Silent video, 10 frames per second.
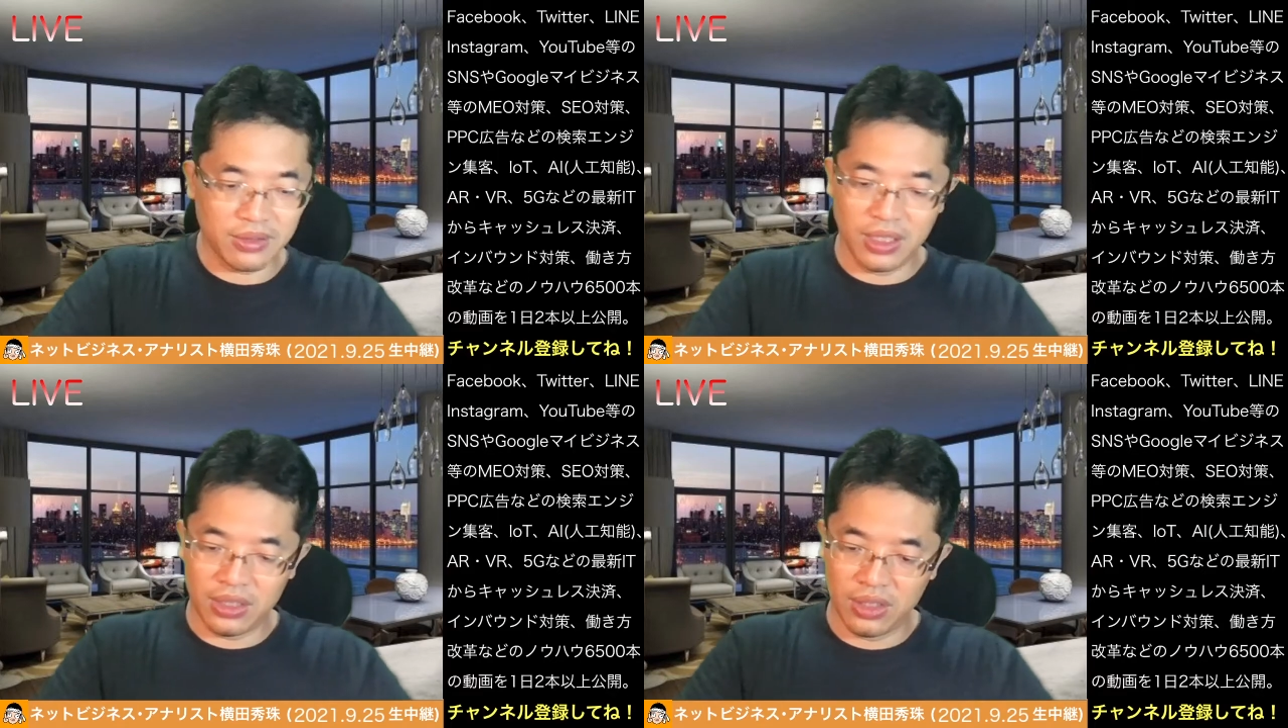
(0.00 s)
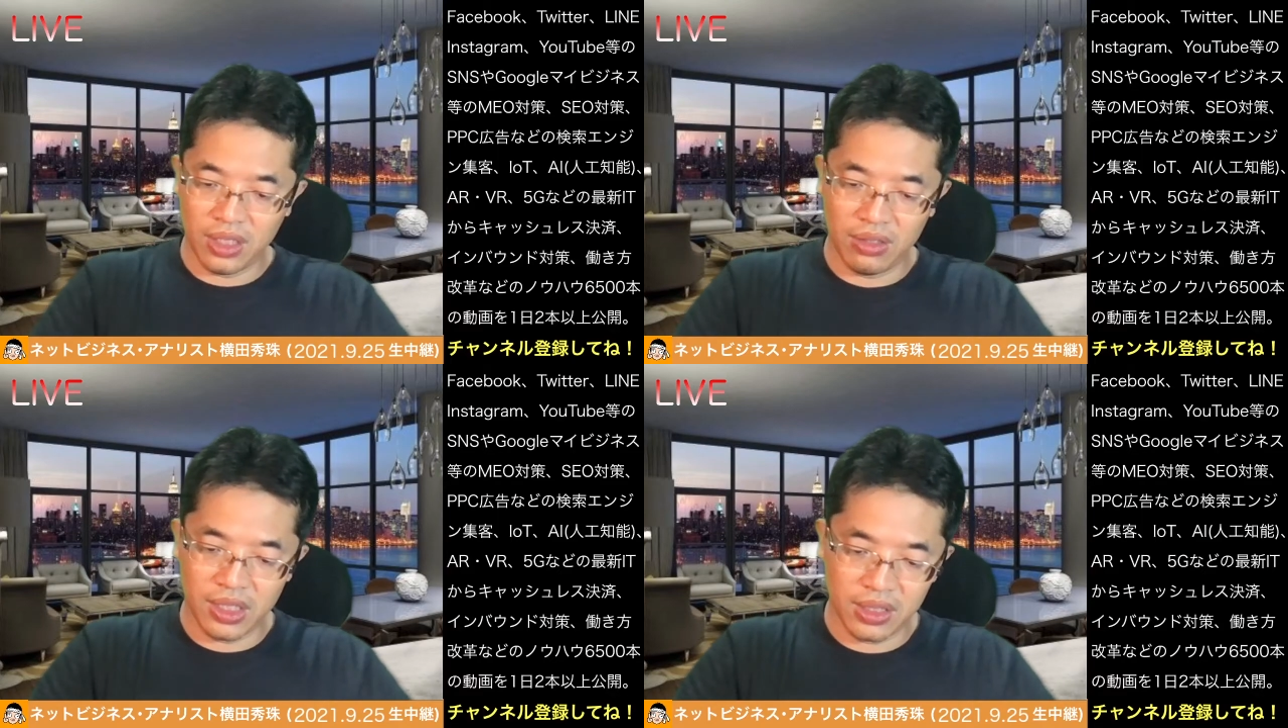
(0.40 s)
なってきて
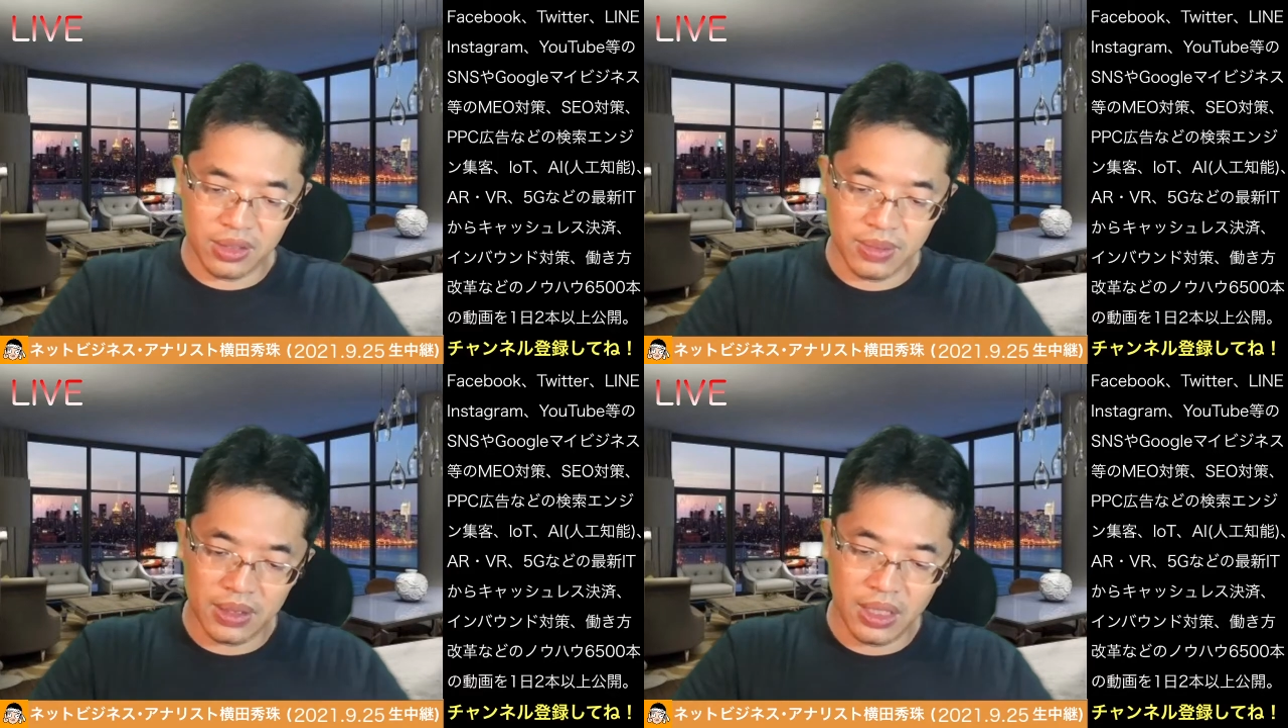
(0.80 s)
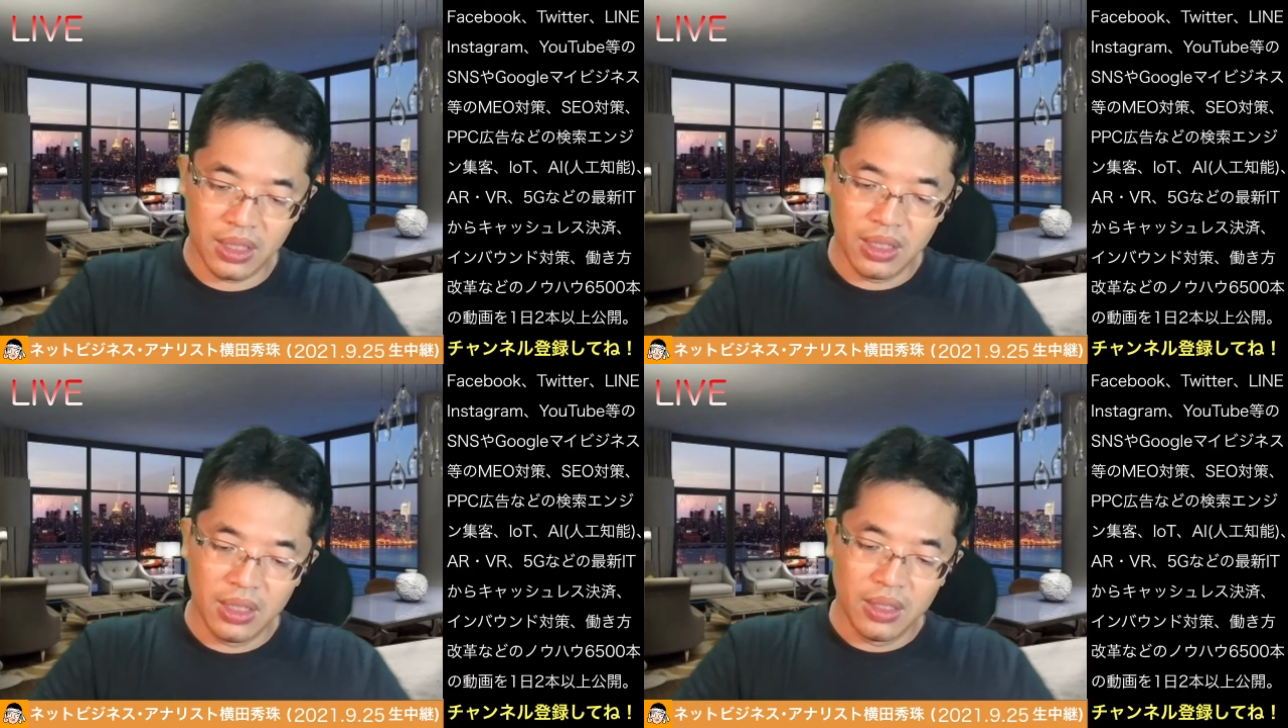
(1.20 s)
る。
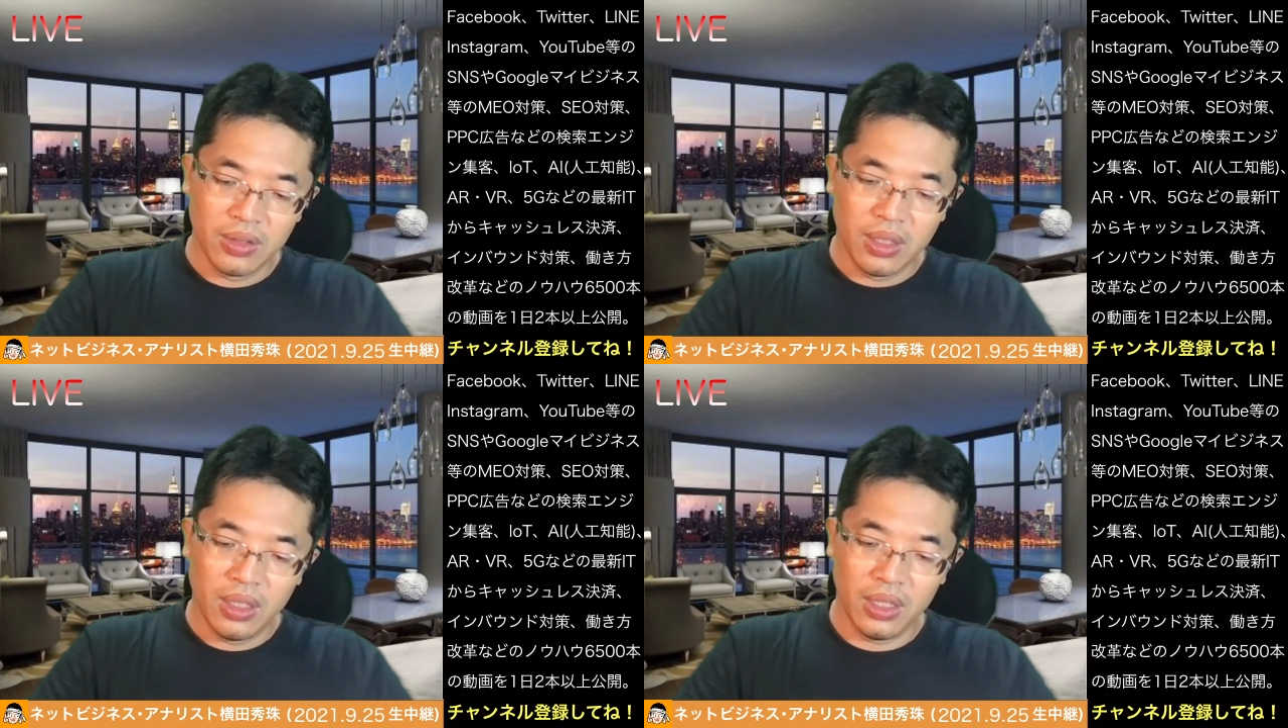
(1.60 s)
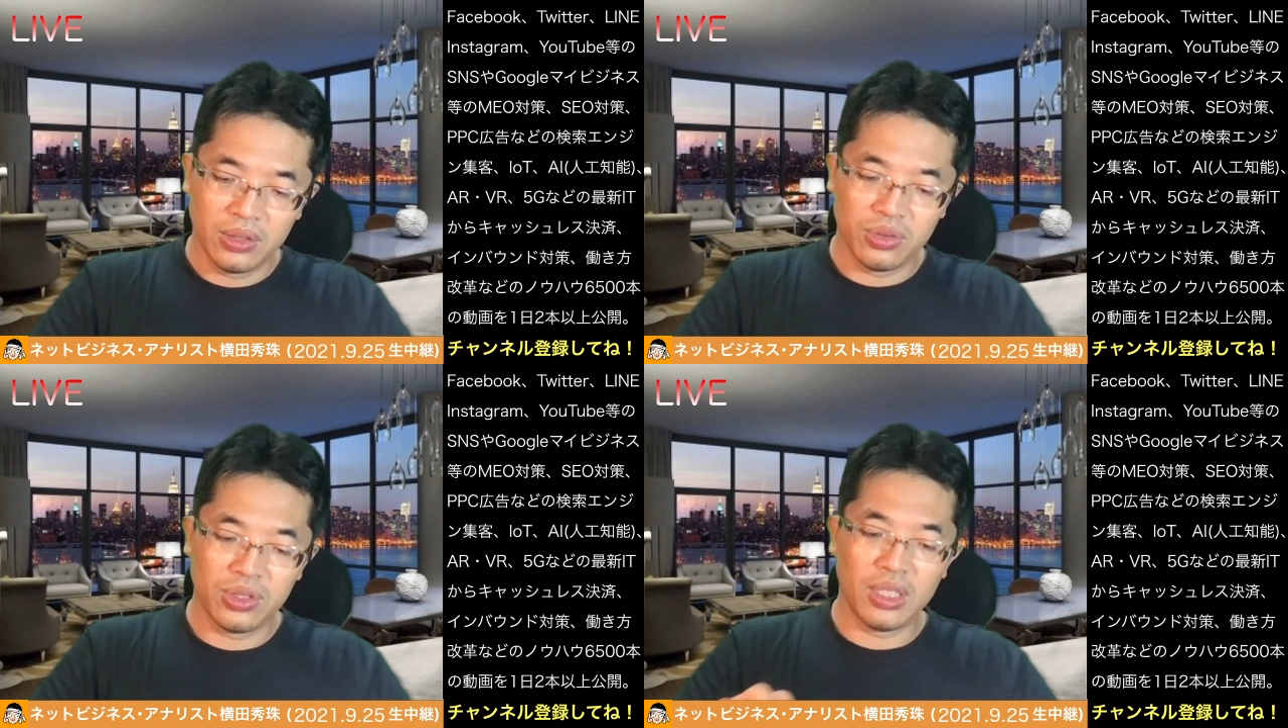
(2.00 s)
はい、
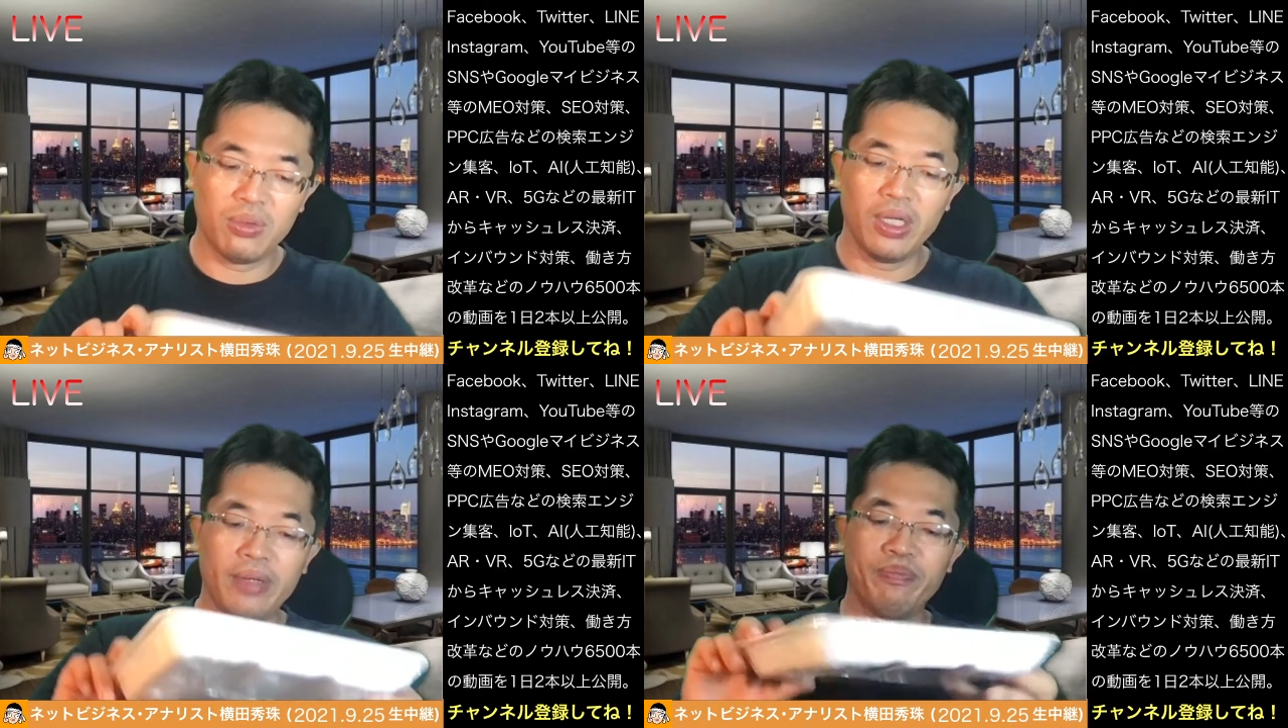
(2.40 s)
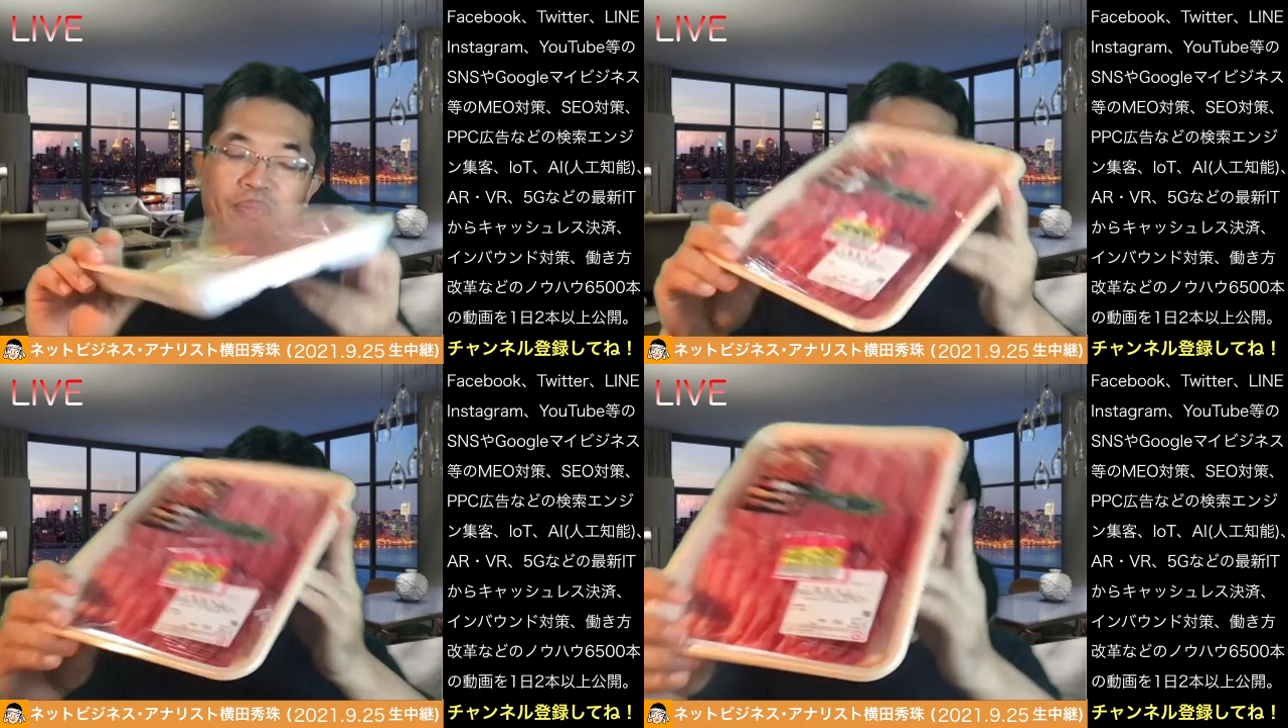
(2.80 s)
そしてこれ、
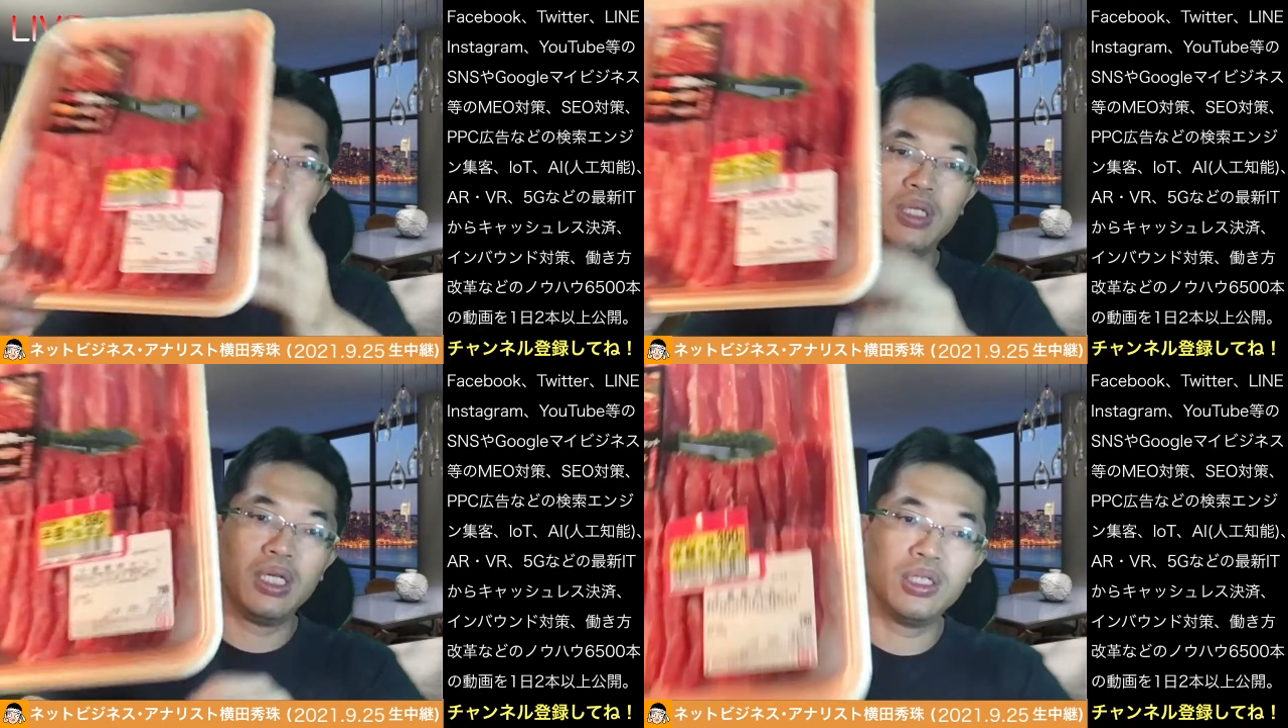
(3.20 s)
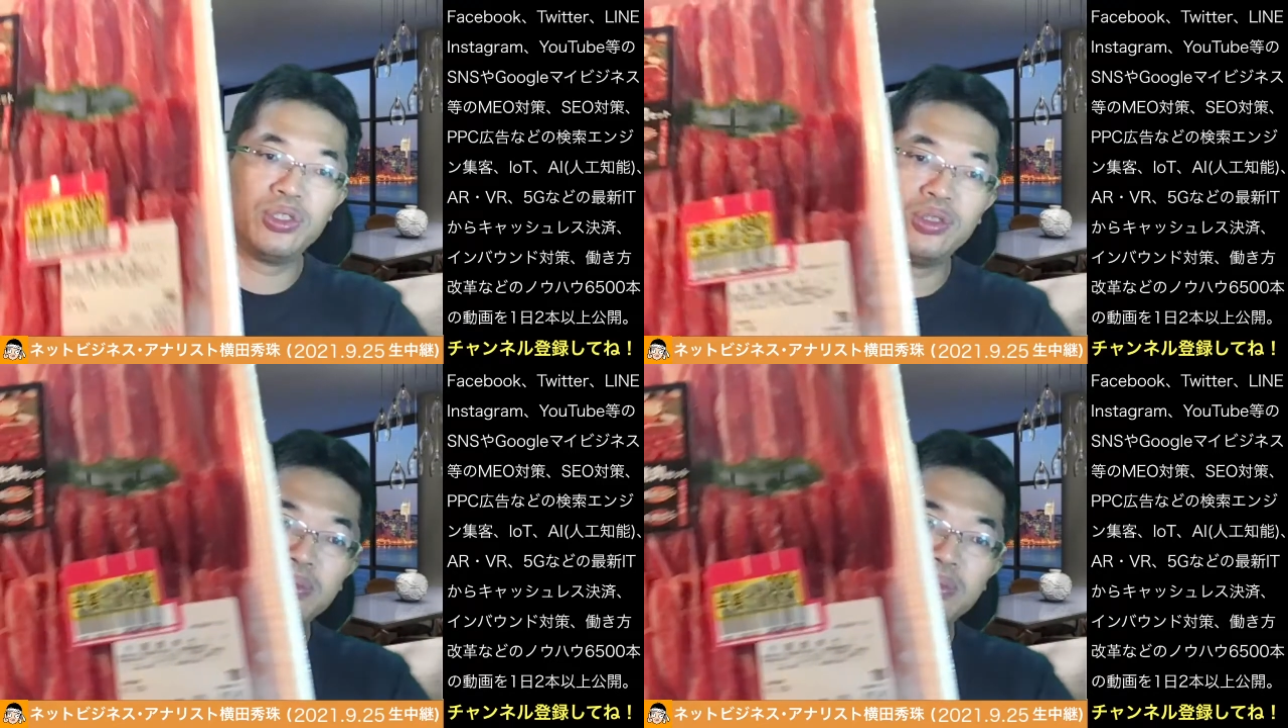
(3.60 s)
牛